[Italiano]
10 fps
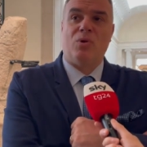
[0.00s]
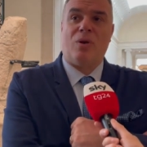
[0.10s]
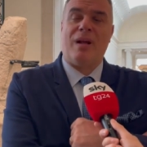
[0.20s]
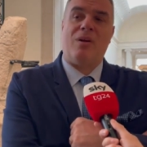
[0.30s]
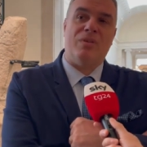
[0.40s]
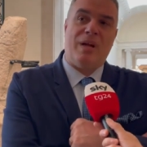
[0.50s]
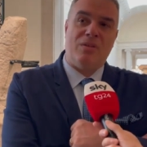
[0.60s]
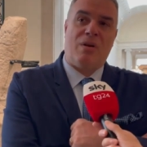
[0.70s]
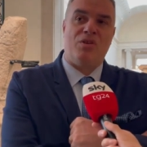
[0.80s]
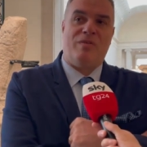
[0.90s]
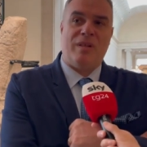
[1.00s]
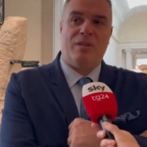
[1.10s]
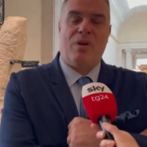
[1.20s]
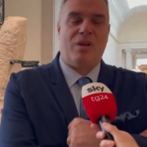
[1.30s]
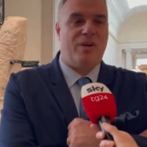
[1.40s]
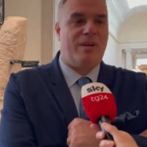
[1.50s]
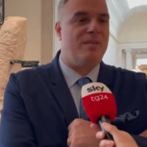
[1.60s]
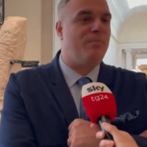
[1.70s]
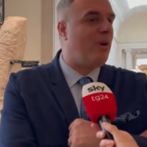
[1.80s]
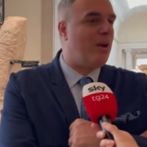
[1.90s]
raccontando la civiltà nuragica
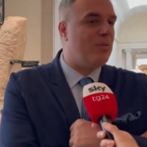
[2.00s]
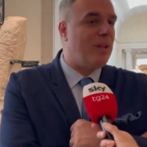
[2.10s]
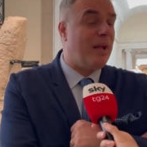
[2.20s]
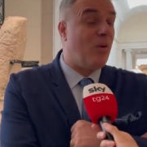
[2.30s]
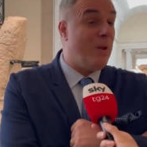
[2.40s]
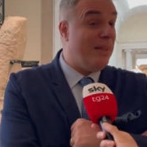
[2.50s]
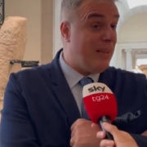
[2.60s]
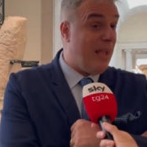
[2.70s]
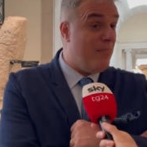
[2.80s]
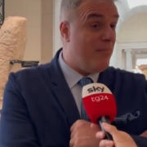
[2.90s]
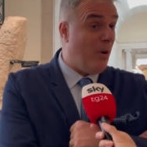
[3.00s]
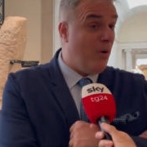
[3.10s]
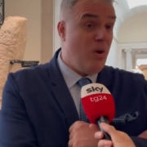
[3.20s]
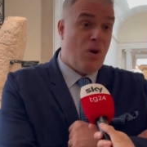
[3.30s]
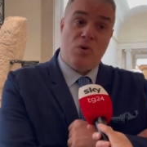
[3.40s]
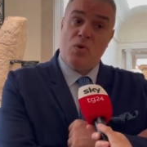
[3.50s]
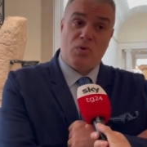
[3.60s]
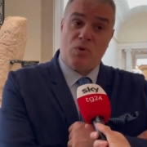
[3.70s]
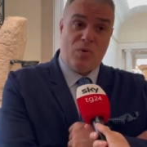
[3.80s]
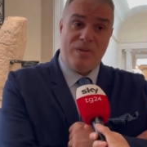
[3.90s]
si può raccontare quel tempo non
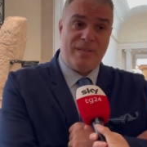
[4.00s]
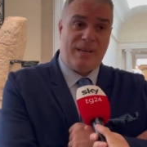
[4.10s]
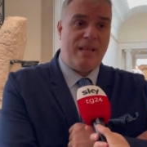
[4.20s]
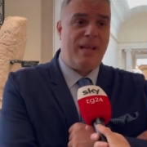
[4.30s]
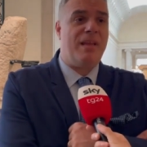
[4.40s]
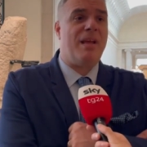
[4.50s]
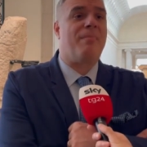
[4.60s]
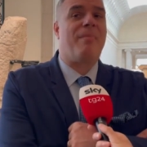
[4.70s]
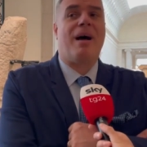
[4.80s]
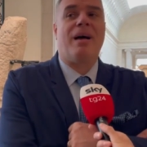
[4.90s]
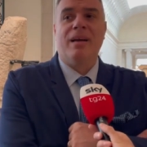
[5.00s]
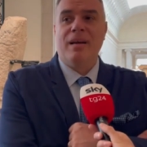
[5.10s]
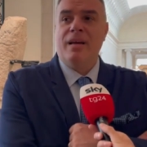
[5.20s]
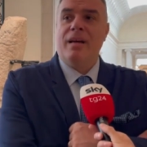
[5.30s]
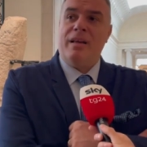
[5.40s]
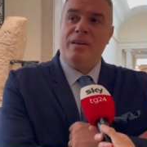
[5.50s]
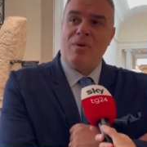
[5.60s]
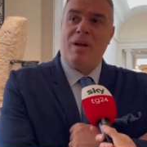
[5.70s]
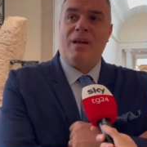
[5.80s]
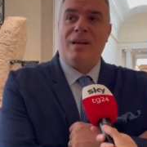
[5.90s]
solo in Sardegna ma in
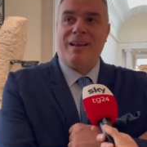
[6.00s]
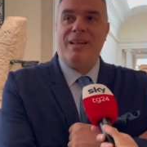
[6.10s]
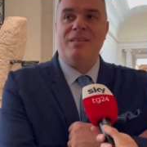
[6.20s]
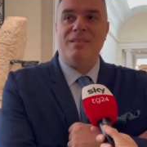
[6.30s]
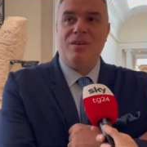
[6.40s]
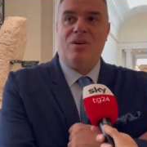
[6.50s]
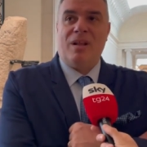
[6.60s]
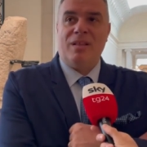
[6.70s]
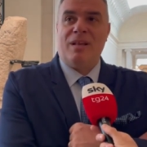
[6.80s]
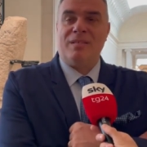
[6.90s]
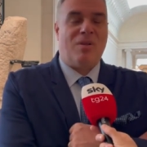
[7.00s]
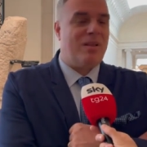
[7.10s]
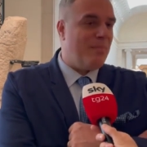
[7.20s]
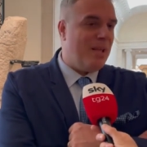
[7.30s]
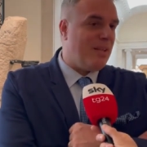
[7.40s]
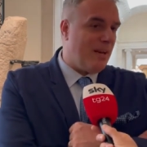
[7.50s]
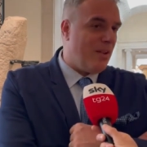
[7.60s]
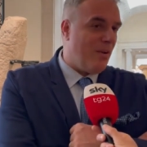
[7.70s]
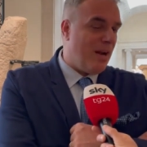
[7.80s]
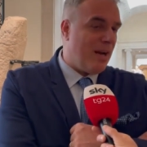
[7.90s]
una riedizione della storia del
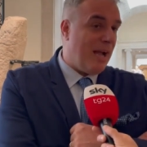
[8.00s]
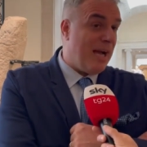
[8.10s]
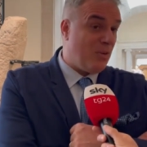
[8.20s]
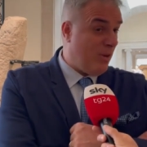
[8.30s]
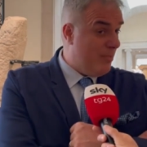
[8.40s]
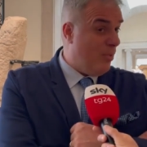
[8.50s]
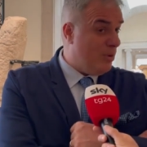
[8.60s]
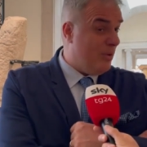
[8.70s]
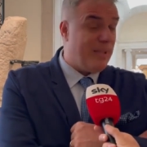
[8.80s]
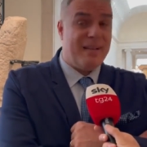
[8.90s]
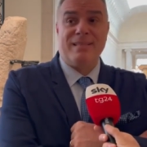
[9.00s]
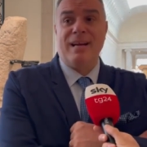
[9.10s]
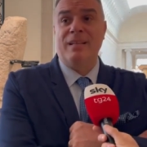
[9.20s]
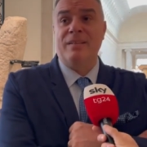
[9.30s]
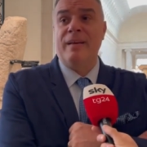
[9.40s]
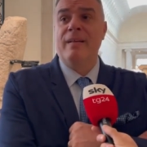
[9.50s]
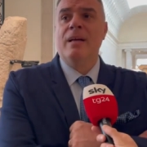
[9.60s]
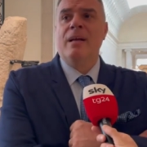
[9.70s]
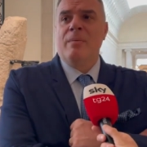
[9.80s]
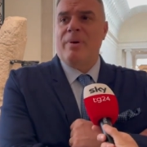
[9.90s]
Mediterraneo allargato che è molto interessante.
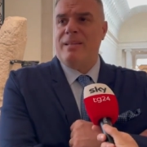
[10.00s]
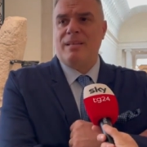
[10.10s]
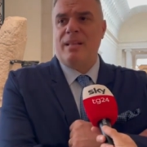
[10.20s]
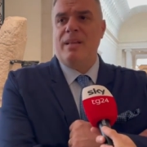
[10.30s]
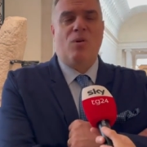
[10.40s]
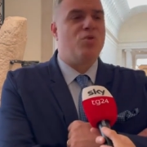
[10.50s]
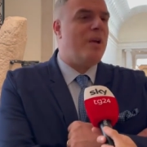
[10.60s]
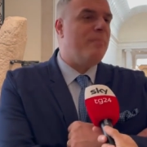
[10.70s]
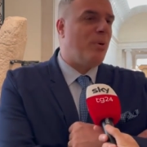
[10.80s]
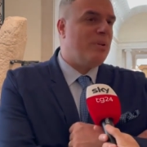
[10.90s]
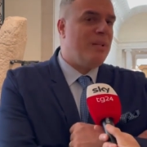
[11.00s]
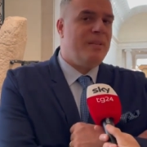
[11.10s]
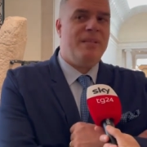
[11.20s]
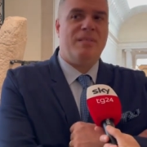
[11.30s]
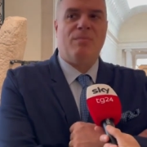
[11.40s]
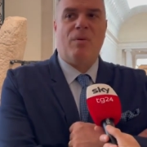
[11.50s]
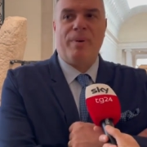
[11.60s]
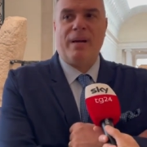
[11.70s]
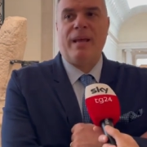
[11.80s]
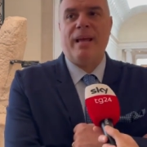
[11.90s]
Per la Sardegna oggi è importantissimo
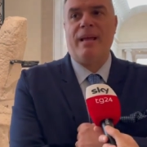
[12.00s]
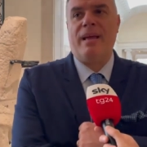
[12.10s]
perché